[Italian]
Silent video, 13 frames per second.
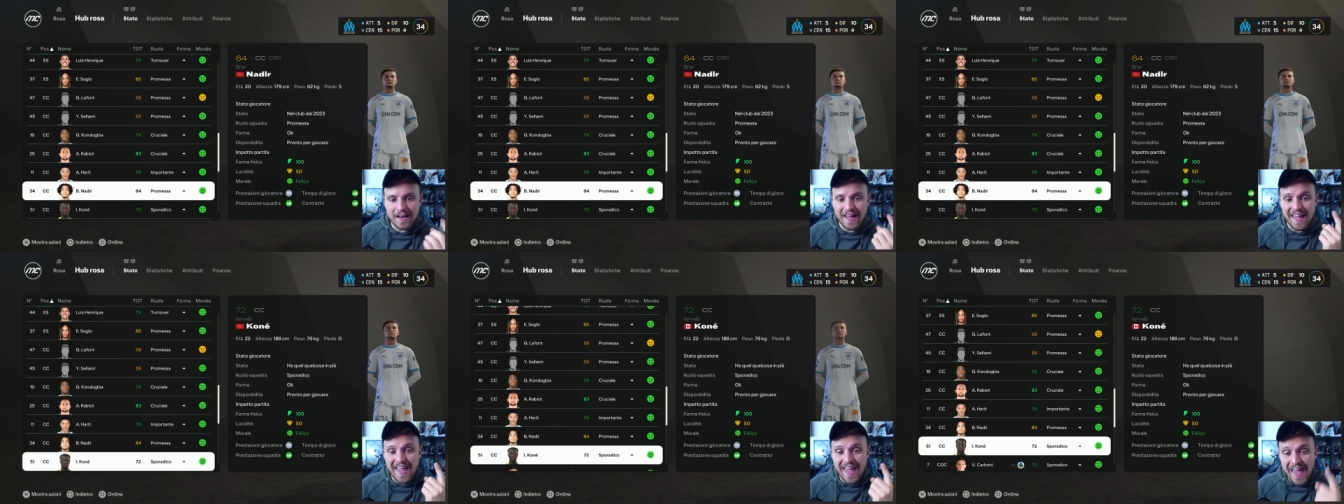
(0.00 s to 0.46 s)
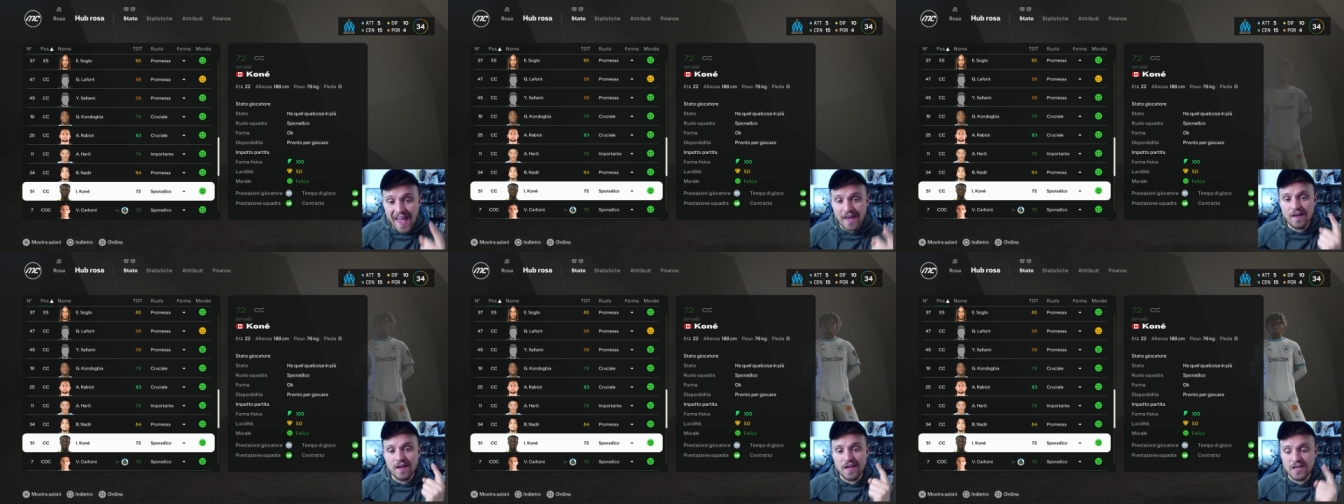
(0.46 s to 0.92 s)

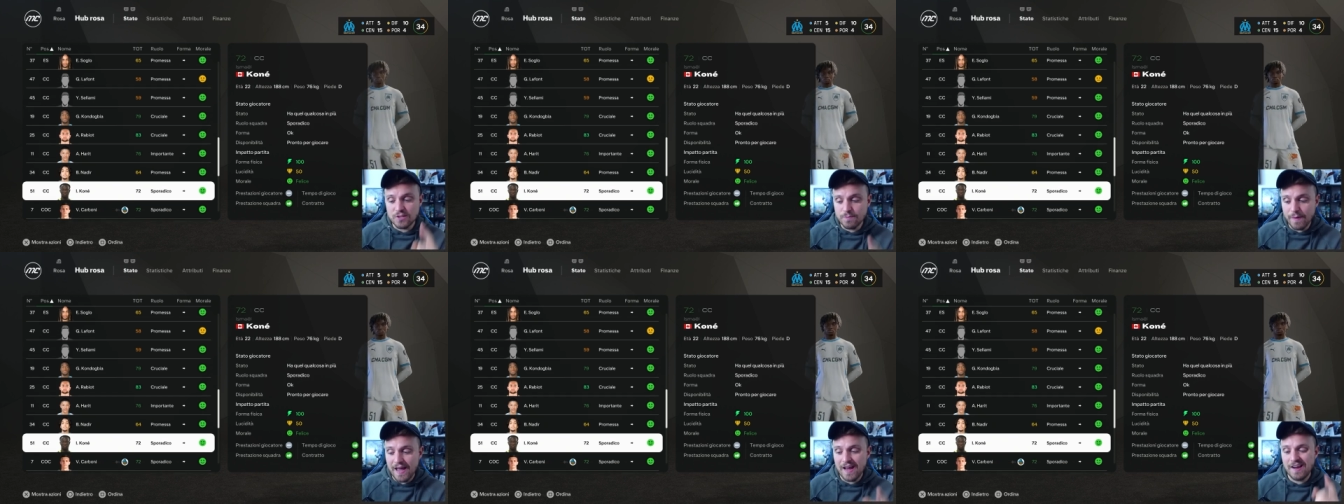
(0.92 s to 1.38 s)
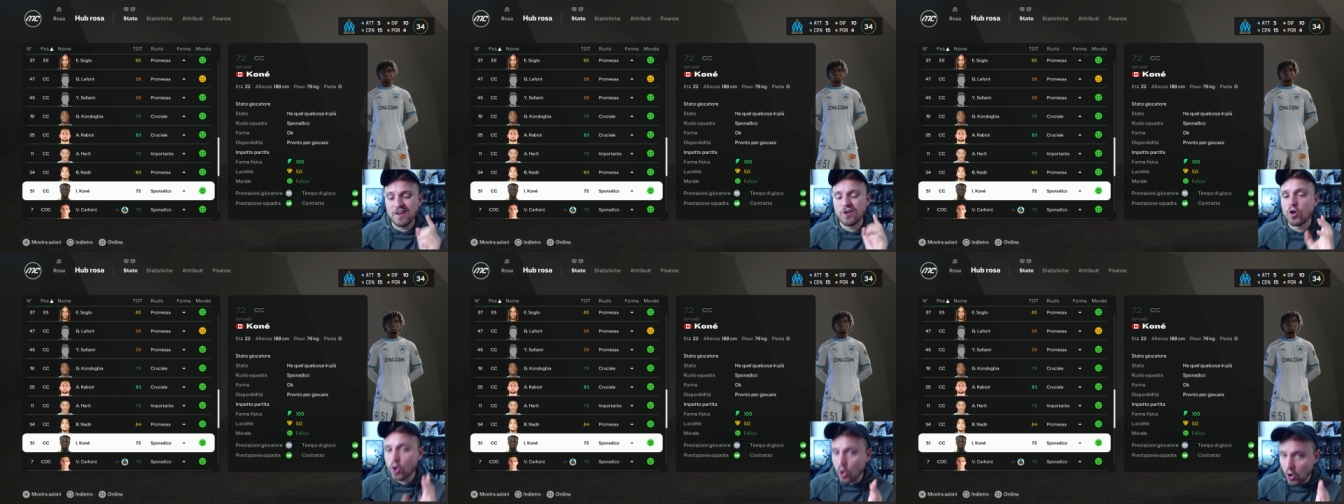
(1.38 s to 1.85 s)
e Ismael,
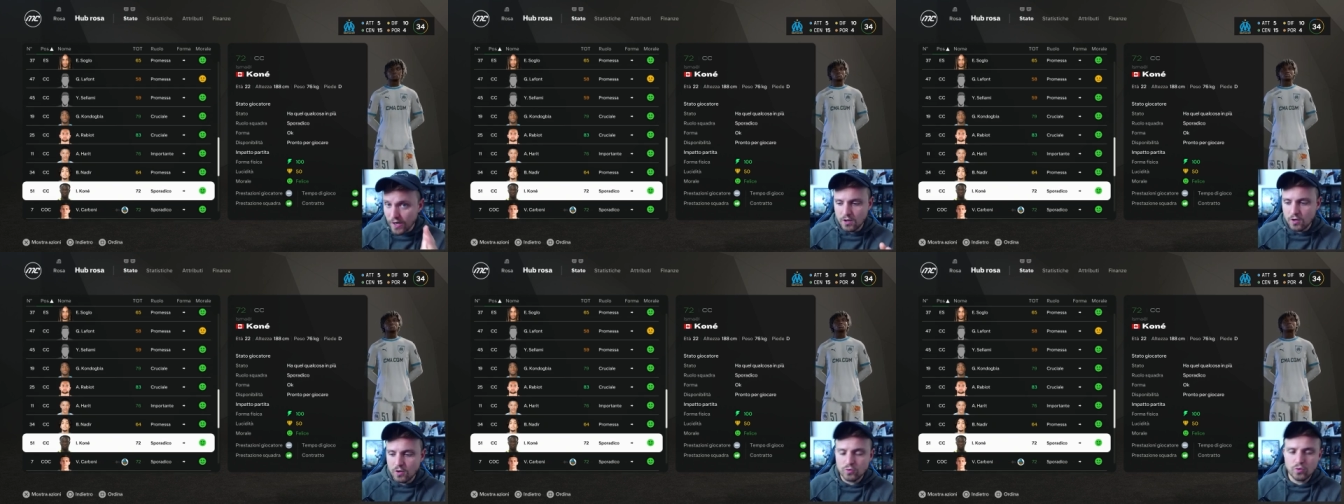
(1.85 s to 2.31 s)
Kone,